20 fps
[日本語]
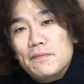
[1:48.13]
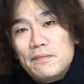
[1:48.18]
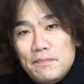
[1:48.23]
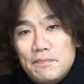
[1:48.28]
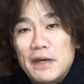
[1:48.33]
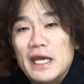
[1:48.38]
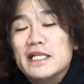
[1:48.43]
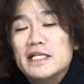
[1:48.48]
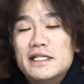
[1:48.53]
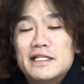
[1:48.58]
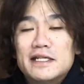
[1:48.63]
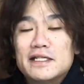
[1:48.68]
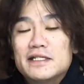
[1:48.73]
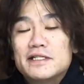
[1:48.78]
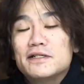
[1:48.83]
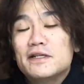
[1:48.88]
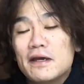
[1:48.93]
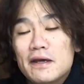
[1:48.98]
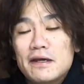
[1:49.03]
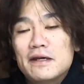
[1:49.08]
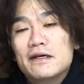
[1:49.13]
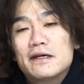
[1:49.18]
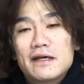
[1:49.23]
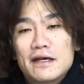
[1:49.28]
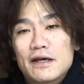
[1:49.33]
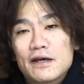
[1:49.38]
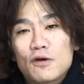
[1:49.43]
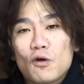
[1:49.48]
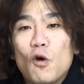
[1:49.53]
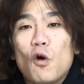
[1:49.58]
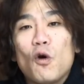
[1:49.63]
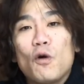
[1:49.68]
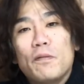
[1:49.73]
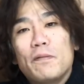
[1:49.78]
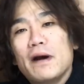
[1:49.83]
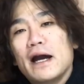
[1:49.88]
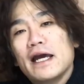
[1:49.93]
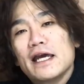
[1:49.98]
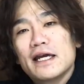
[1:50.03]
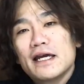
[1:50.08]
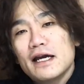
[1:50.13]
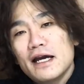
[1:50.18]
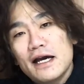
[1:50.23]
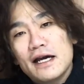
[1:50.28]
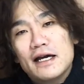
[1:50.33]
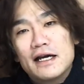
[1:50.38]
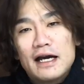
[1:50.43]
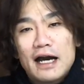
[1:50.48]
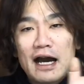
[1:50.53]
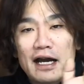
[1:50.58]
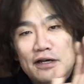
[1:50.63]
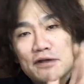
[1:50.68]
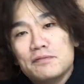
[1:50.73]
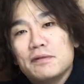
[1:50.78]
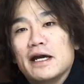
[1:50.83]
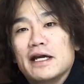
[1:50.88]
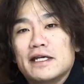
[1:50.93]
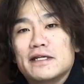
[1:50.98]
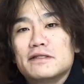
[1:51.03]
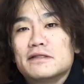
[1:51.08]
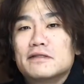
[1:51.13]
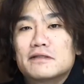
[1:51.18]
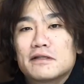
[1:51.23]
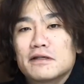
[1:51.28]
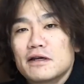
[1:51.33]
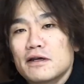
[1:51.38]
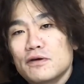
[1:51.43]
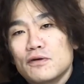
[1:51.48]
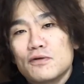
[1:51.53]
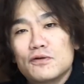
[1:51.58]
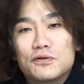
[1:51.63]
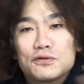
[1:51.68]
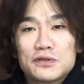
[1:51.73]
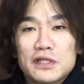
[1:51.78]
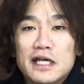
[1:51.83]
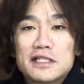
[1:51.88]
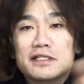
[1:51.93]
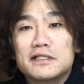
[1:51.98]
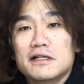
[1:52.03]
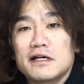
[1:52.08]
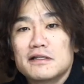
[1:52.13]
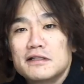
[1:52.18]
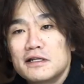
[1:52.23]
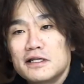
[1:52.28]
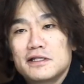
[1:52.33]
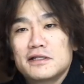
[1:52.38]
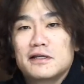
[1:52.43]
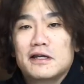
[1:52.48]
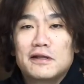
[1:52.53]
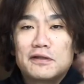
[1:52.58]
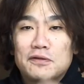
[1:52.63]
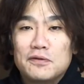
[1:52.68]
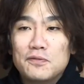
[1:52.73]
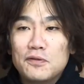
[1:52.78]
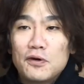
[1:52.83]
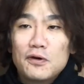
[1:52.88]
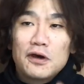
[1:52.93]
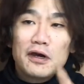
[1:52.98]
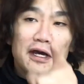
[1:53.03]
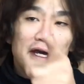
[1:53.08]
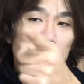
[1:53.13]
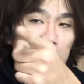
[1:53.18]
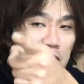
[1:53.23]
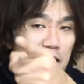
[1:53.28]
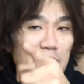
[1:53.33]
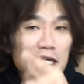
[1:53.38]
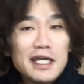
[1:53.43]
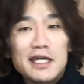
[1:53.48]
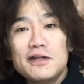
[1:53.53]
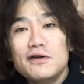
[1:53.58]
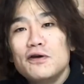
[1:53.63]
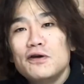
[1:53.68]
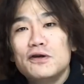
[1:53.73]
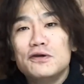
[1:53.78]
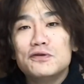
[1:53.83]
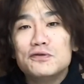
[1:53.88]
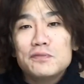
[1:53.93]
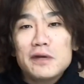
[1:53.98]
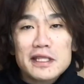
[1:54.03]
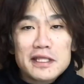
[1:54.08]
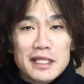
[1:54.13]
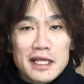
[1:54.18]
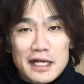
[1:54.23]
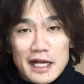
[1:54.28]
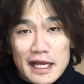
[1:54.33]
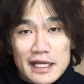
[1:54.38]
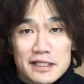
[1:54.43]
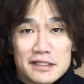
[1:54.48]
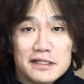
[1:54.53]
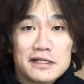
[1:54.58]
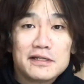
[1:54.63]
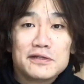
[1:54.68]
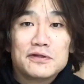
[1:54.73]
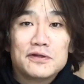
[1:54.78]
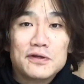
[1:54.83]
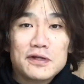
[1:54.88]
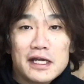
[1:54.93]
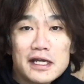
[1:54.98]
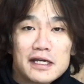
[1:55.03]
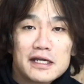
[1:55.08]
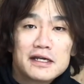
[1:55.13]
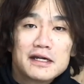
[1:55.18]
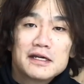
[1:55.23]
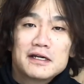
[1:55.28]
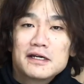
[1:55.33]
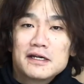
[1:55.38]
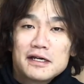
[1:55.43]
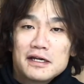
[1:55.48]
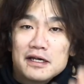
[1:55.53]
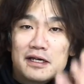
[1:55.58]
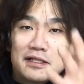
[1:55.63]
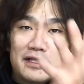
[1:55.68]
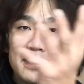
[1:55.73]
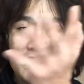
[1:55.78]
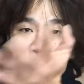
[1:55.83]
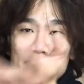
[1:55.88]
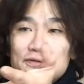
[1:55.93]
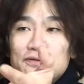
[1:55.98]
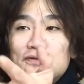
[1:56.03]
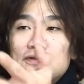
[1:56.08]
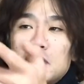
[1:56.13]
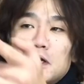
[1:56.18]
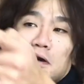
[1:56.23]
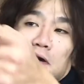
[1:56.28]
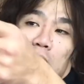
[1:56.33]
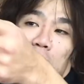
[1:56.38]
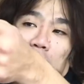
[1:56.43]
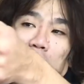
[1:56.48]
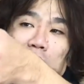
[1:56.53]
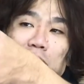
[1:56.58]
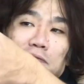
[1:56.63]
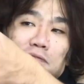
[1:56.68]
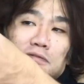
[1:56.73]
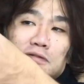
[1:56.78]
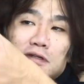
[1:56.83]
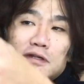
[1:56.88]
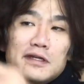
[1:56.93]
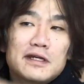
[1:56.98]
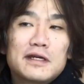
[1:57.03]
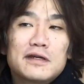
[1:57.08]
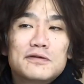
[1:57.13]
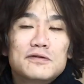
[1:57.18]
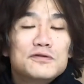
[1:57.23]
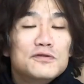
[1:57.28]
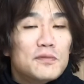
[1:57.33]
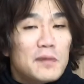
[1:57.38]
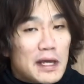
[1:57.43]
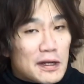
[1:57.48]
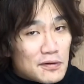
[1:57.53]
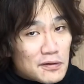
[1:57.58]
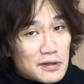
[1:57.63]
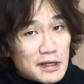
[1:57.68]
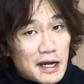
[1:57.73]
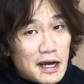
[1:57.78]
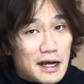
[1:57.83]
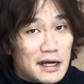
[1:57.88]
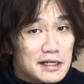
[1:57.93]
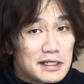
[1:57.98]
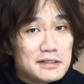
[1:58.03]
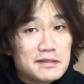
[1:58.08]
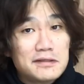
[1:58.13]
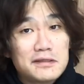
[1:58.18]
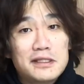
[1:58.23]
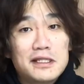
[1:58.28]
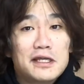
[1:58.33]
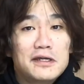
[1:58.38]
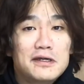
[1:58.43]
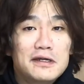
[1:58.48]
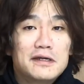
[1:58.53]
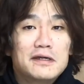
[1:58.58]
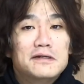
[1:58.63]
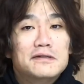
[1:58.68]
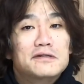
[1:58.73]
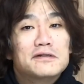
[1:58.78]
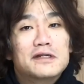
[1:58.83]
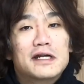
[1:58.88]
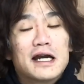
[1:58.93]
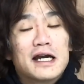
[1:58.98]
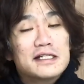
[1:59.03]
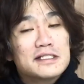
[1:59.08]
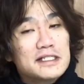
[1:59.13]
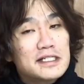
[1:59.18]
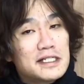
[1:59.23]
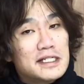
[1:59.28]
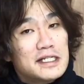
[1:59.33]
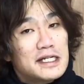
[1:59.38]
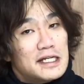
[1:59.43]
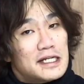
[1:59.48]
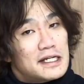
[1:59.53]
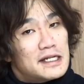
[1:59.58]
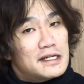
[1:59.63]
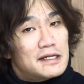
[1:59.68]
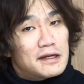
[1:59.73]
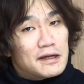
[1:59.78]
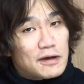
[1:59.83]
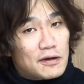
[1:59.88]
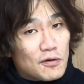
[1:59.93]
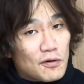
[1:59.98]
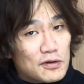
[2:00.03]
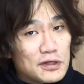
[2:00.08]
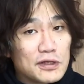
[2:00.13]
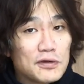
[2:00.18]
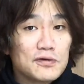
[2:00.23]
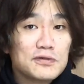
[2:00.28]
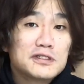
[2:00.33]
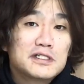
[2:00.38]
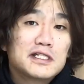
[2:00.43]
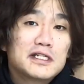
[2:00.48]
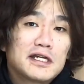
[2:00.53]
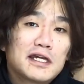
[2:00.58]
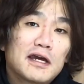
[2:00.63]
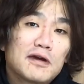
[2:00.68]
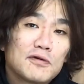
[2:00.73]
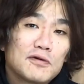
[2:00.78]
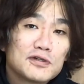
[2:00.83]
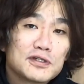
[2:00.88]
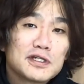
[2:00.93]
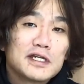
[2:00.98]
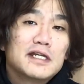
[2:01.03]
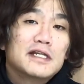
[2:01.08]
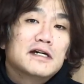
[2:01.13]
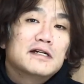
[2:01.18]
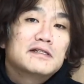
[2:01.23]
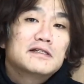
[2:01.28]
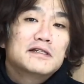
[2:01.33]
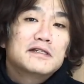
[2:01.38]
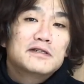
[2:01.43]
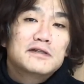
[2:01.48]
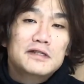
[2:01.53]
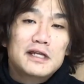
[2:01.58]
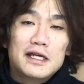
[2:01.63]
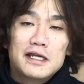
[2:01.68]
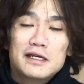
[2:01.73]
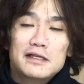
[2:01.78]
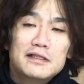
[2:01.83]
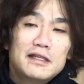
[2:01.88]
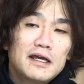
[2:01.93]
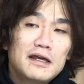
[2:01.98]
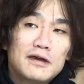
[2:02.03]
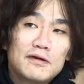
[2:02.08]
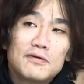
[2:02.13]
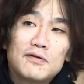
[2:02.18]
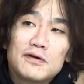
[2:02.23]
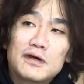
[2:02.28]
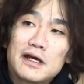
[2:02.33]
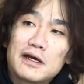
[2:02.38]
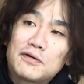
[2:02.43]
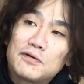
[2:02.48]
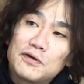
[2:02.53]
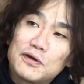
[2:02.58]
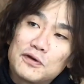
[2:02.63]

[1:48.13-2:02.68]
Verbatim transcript: 紅ですね紅梅か白梅この2つなんですけれども黄色い梅ってないんですよねですので梅の代わりって感じにこう日本人結構好きなんですね。で今回こ